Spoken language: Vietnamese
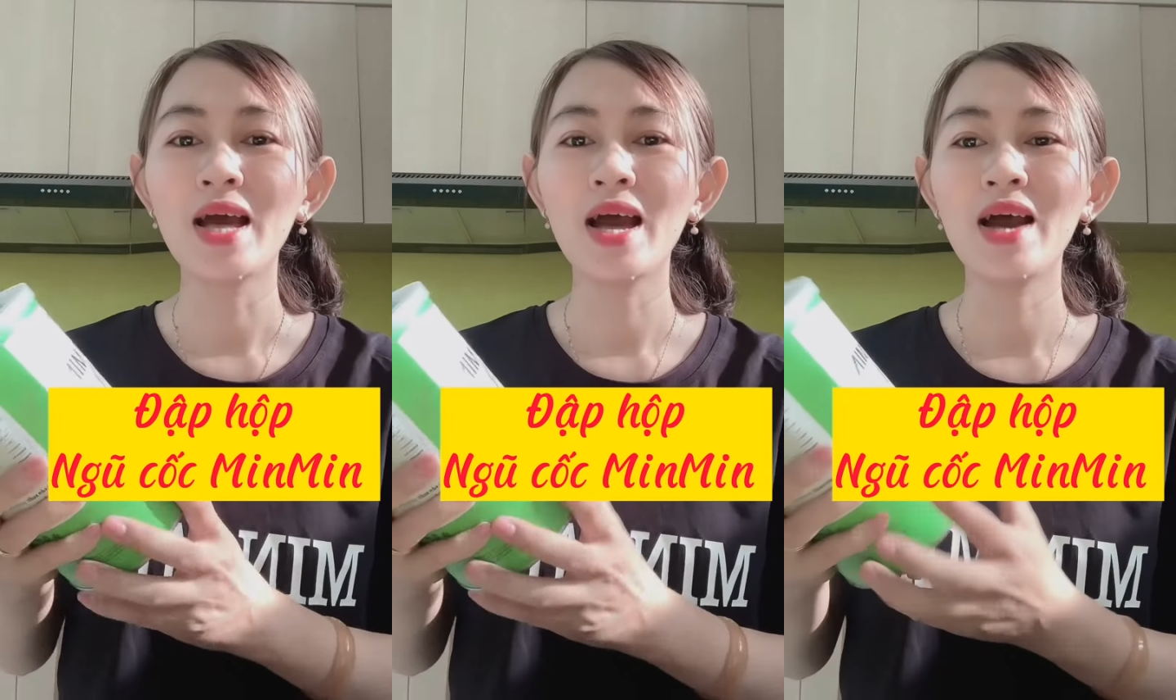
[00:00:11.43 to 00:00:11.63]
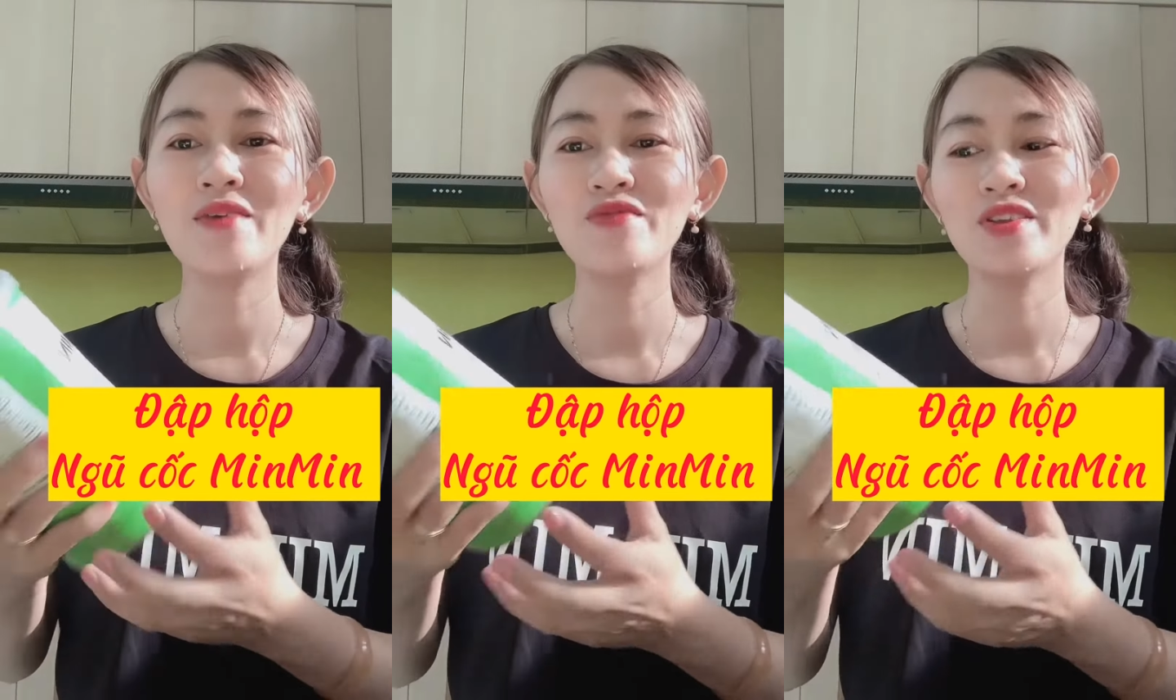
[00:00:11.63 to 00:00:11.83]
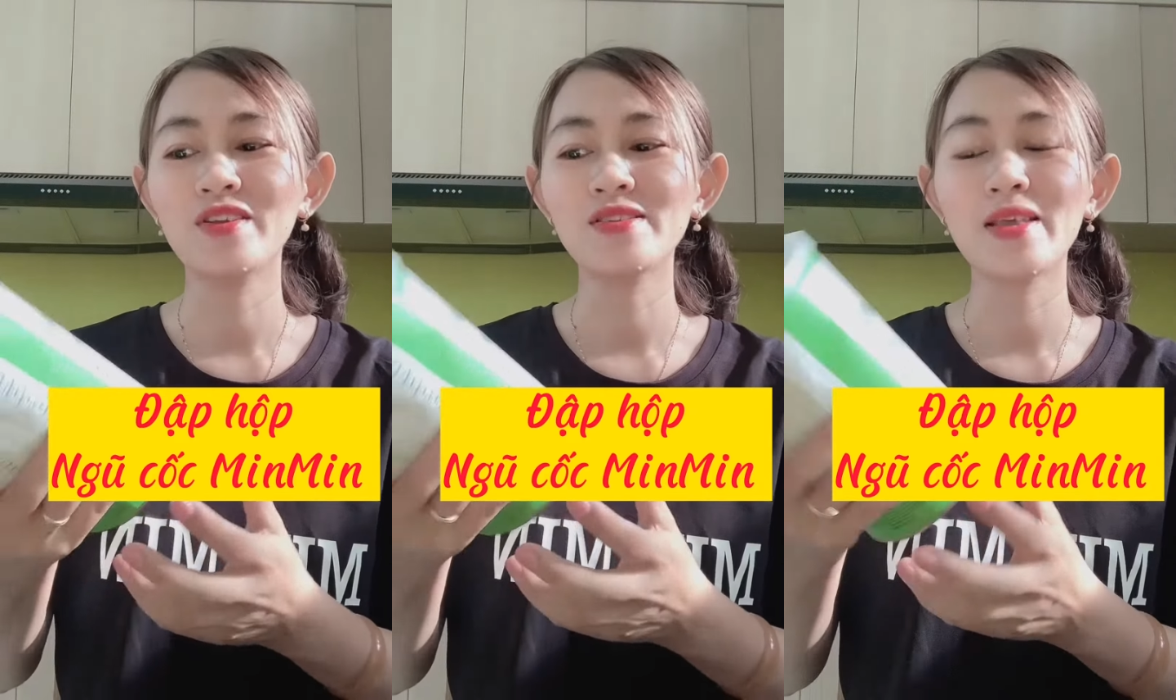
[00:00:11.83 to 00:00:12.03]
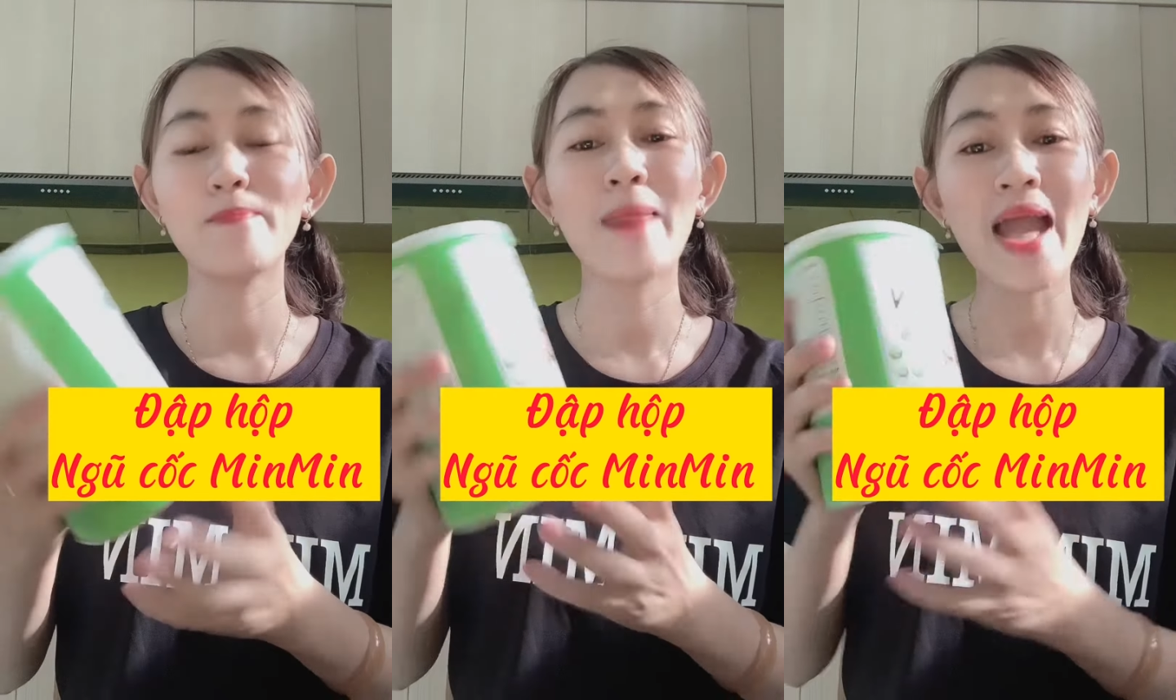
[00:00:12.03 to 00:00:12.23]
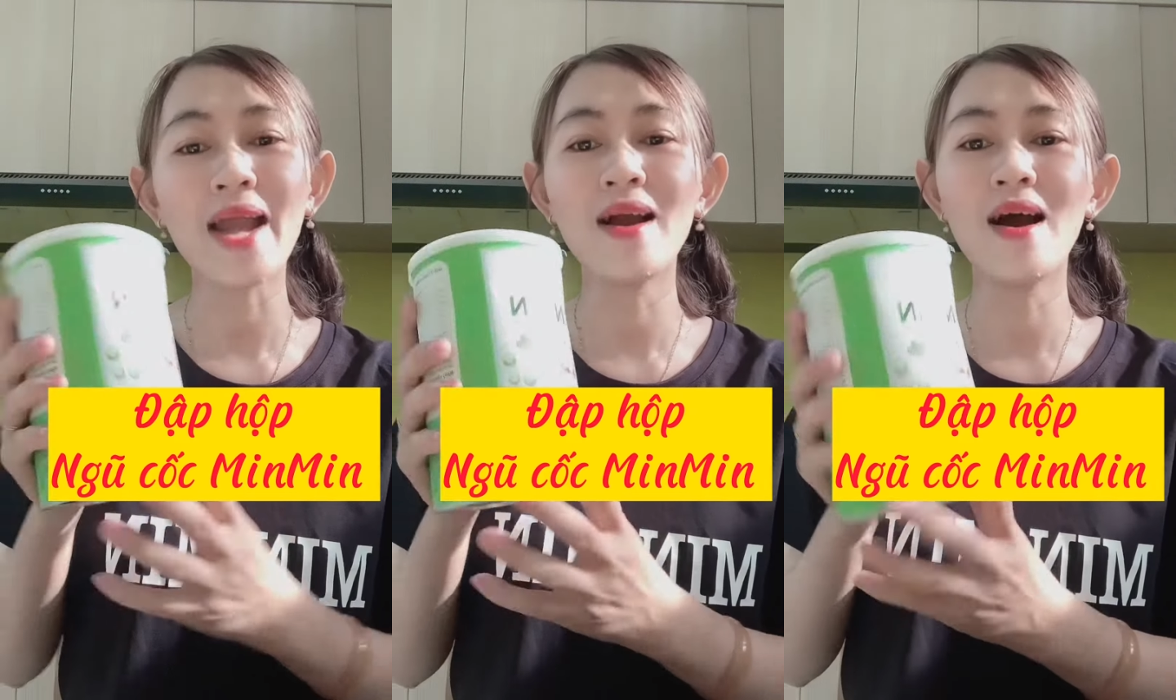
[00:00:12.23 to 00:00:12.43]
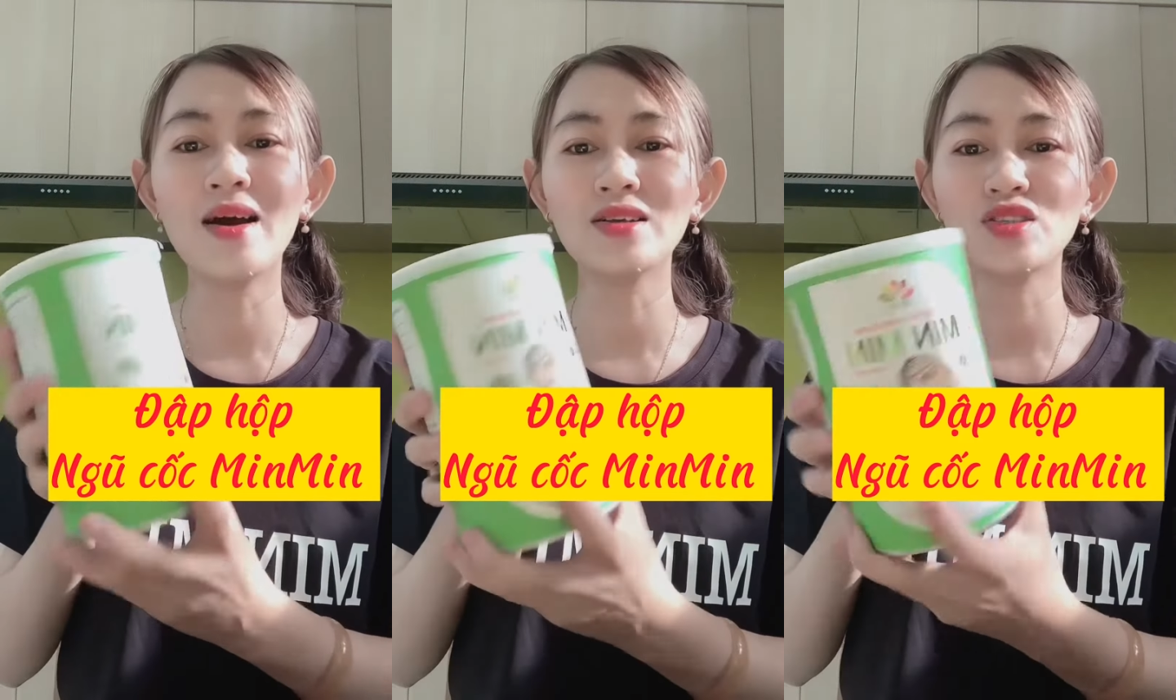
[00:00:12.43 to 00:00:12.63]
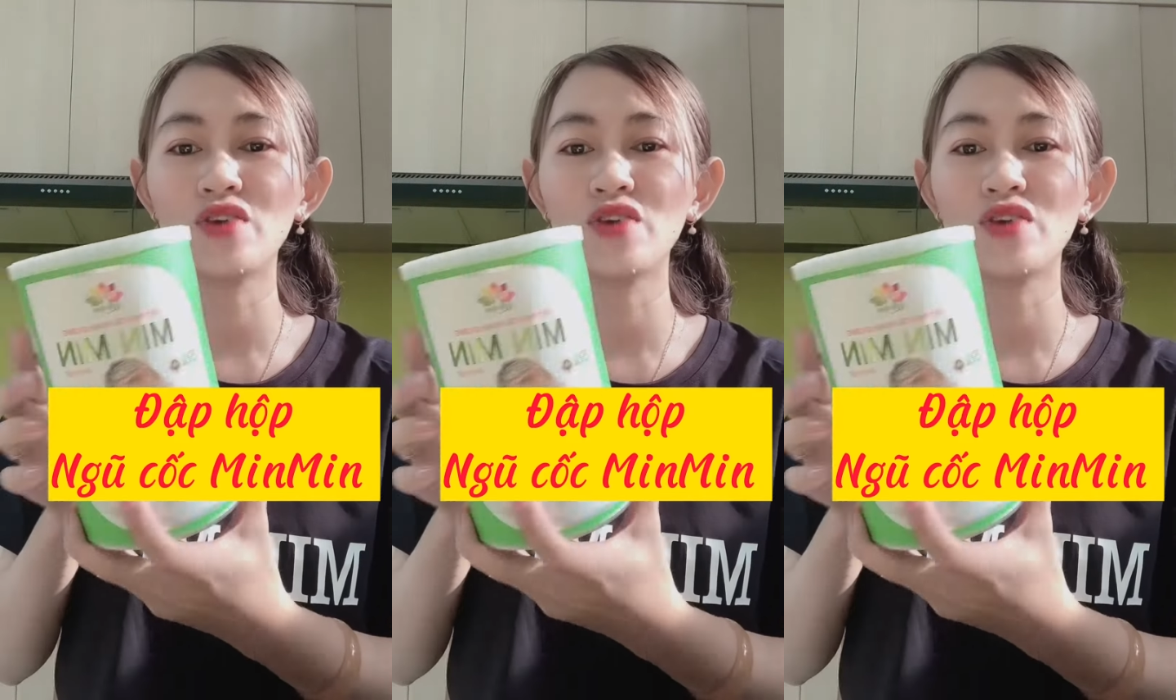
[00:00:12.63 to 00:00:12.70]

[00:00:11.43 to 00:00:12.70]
à, Vì nó sẽ mát hơn